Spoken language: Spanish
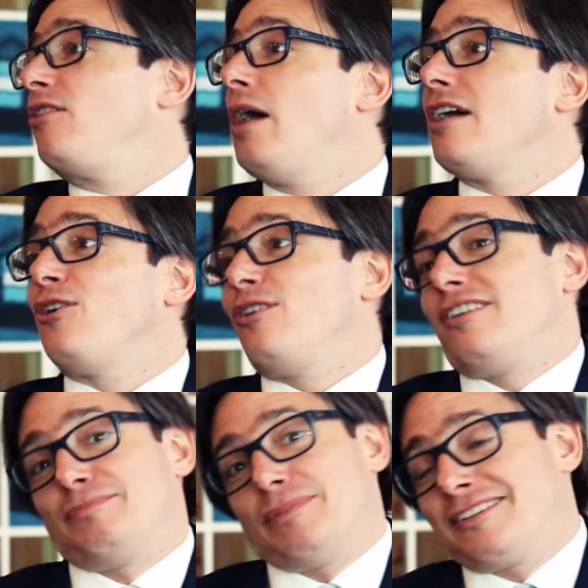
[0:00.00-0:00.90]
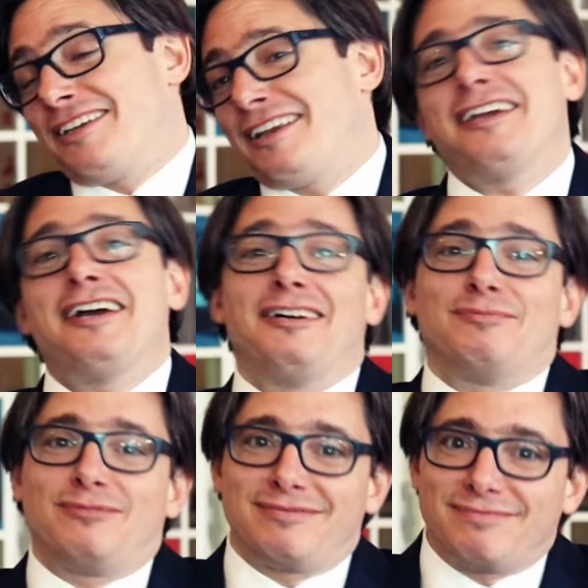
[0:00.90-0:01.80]
El banco es parte rica,
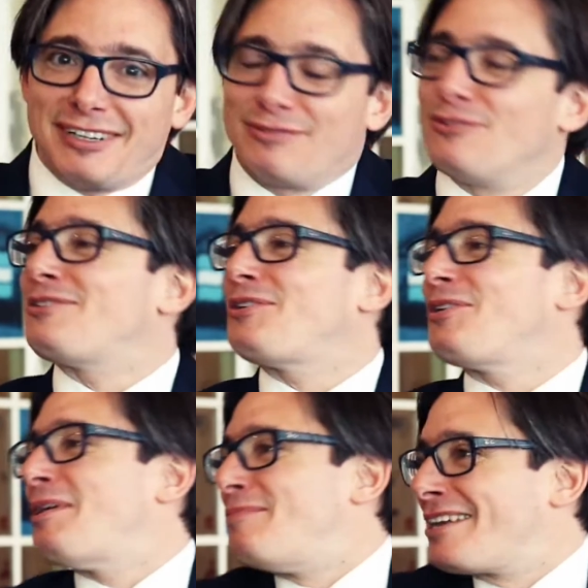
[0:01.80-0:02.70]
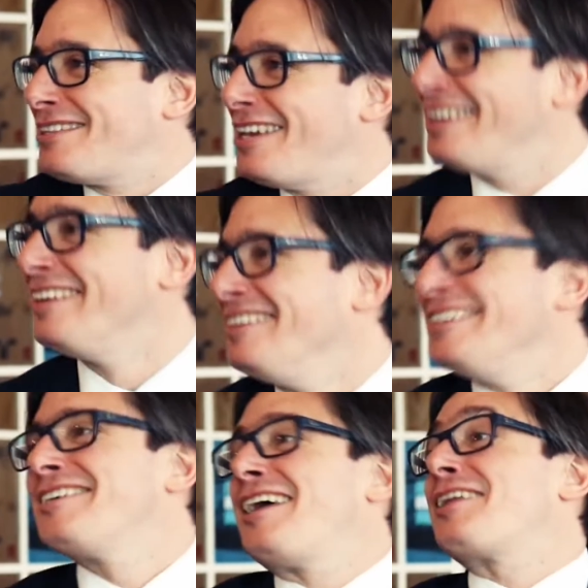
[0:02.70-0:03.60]
la fundación, la parte
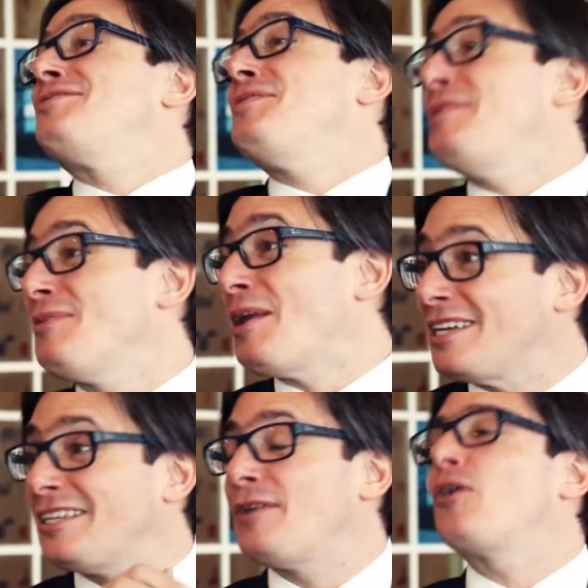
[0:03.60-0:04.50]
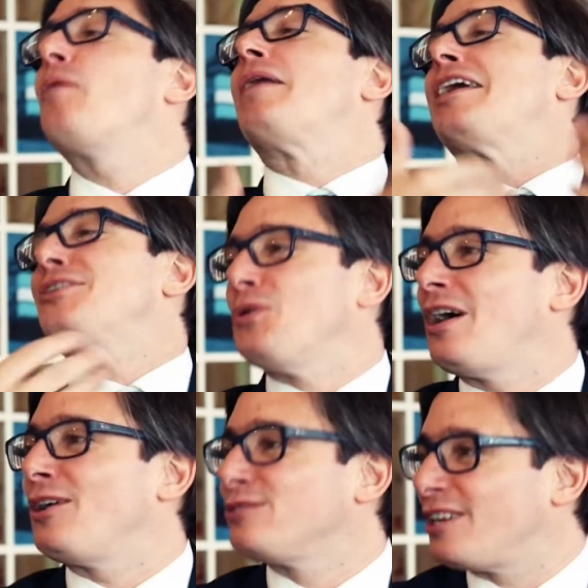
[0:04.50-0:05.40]
que recibimos la plata del banco para
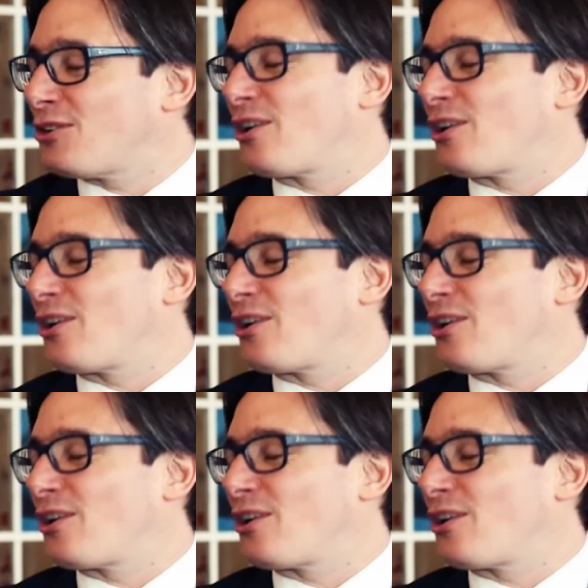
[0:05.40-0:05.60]
ayudar a otras